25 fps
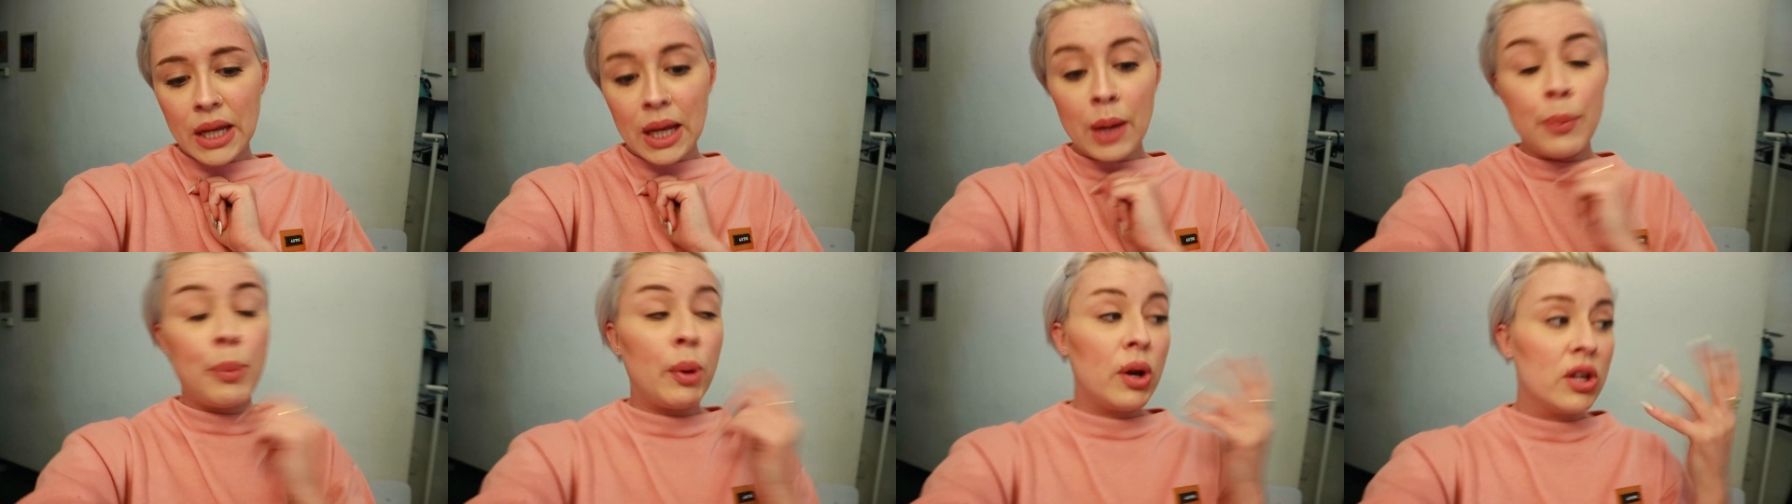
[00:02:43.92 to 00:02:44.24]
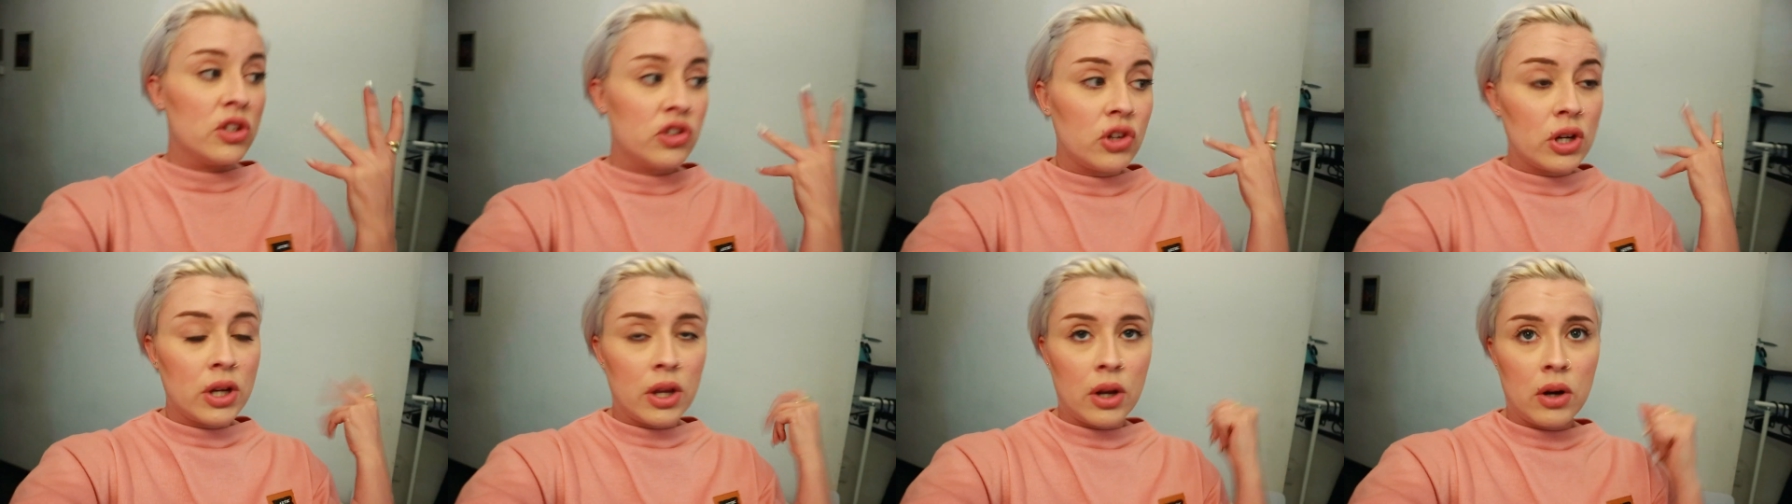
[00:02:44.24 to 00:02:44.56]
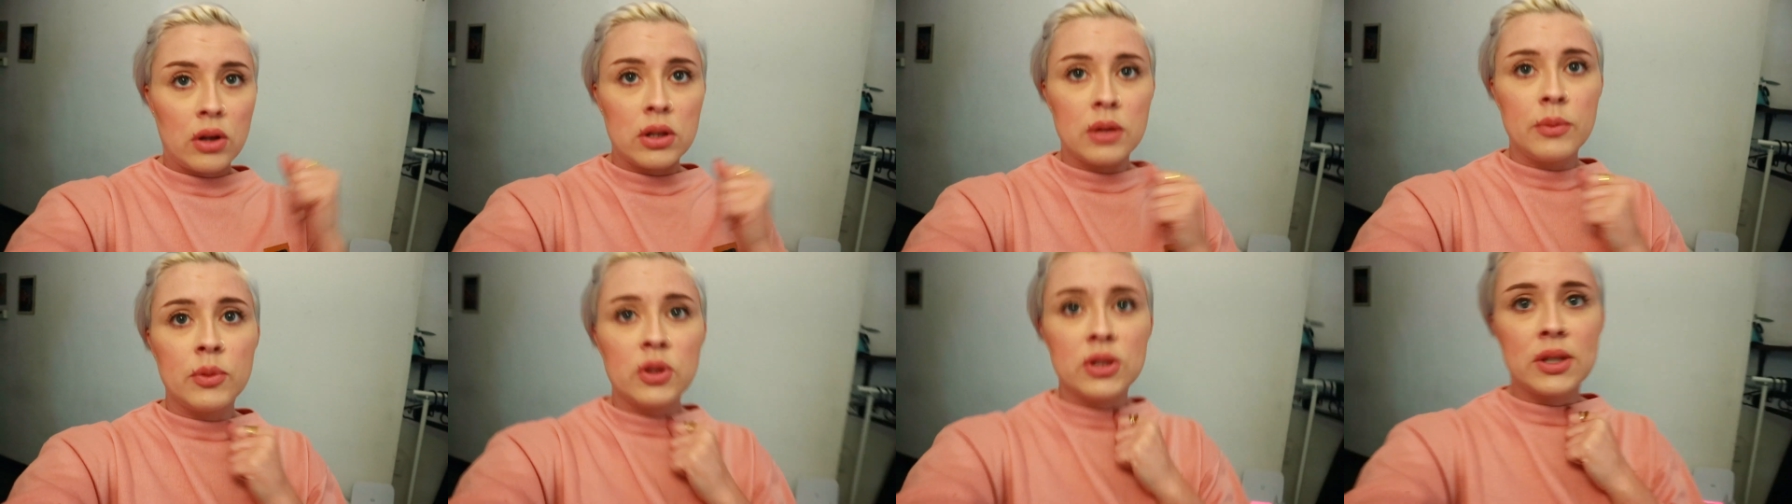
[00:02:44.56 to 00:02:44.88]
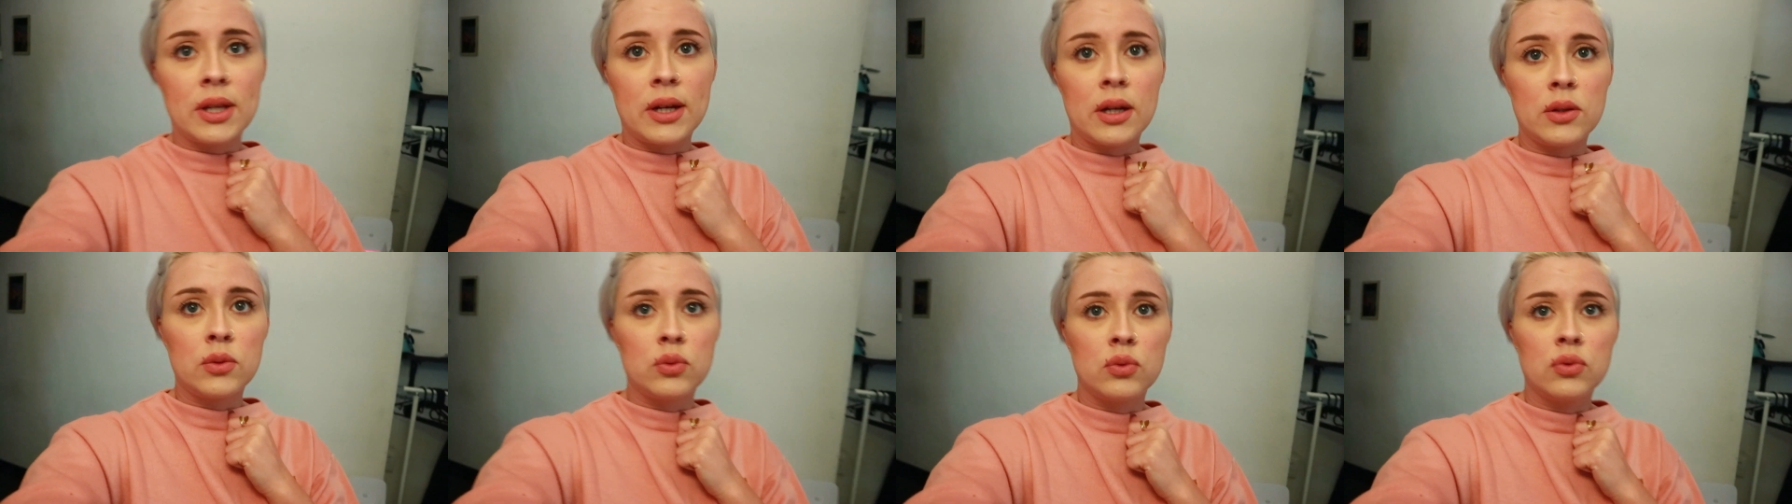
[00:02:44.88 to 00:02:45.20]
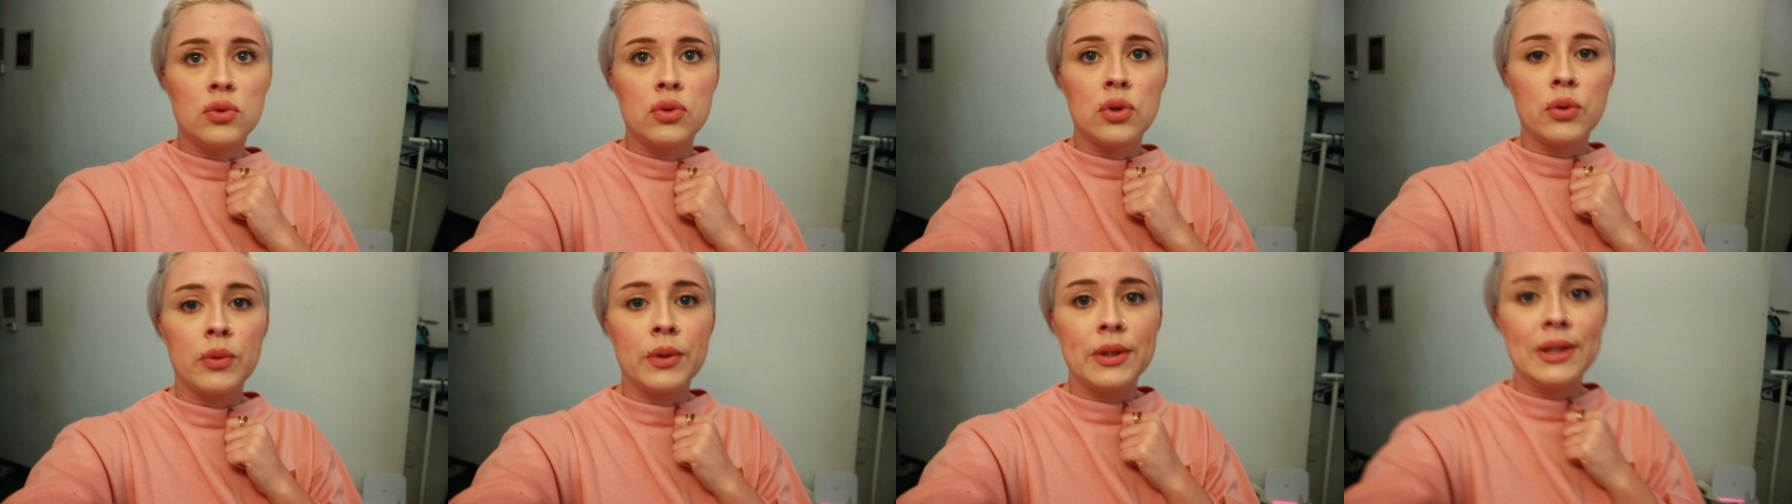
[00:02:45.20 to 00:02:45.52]
e poi cercherò di montare
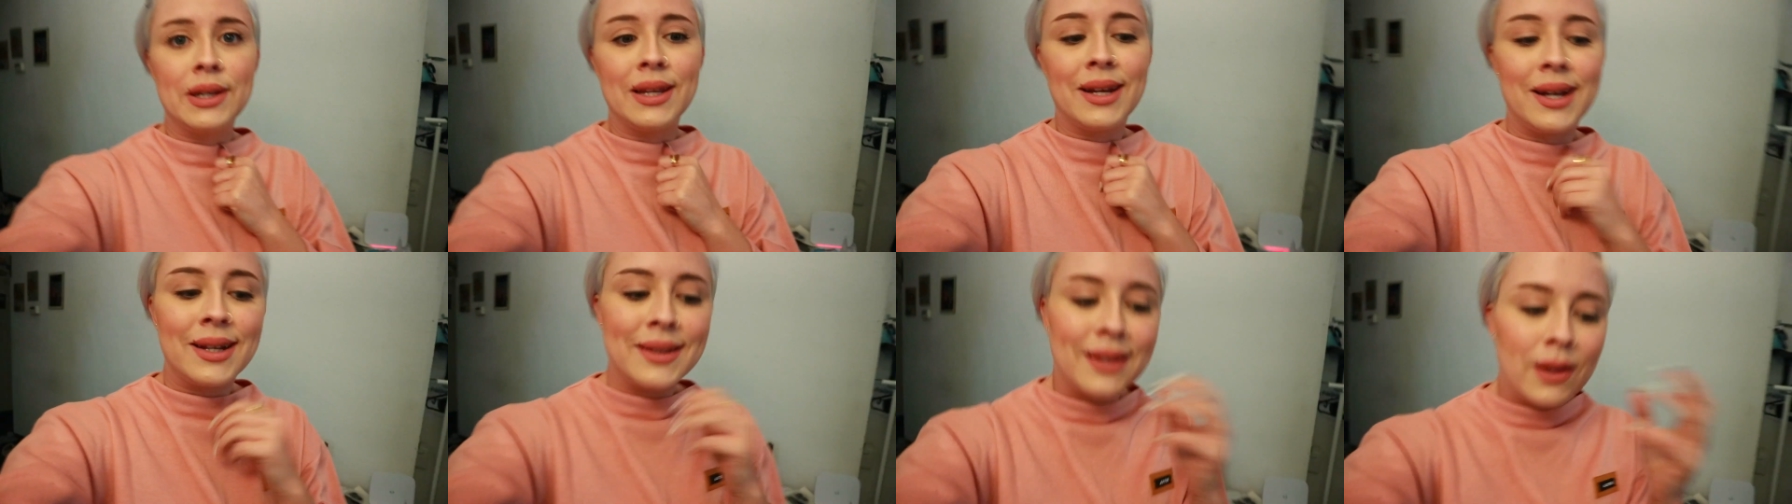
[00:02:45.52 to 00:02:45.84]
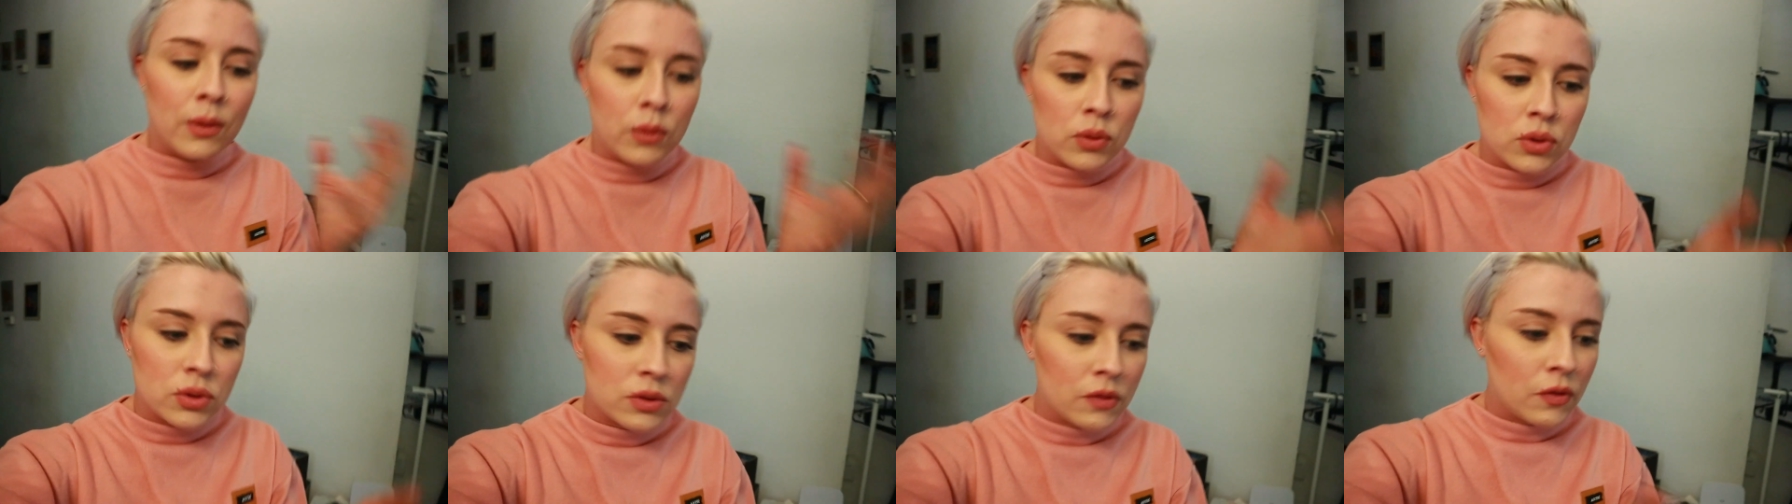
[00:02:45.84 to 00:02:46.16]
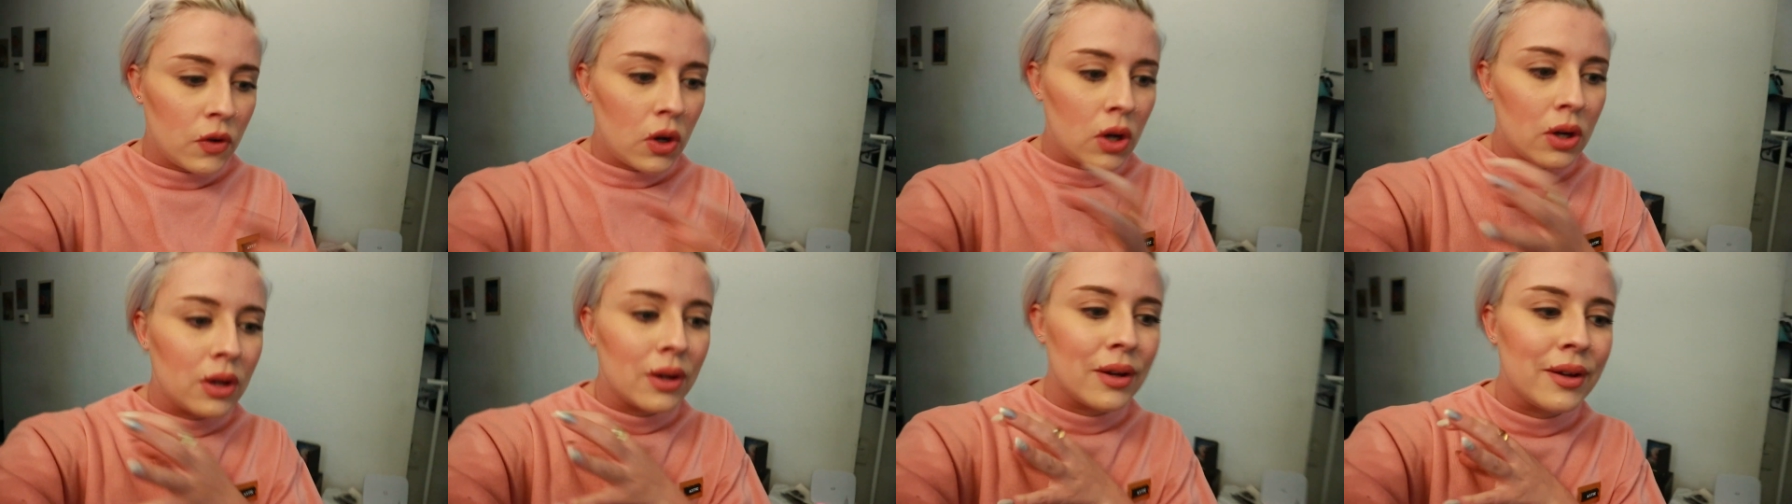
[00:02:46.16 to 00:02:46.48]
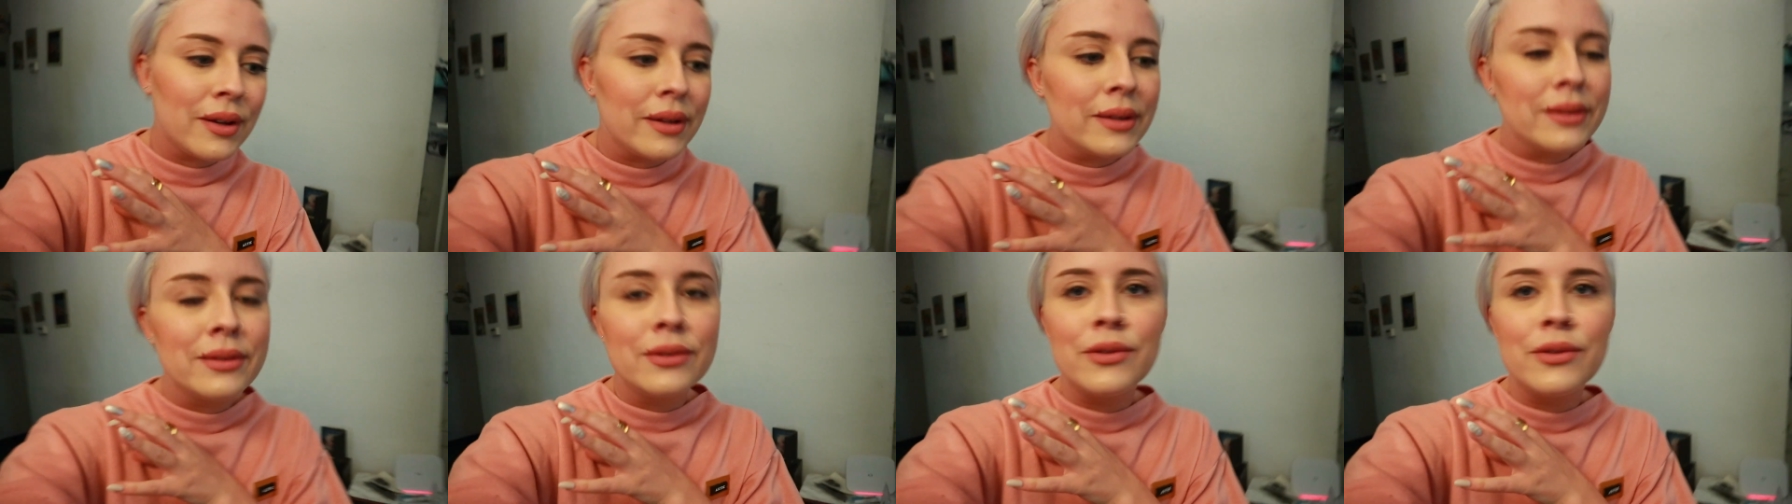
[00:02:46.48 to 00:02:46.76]
tutto, quindi in realtà questo vlog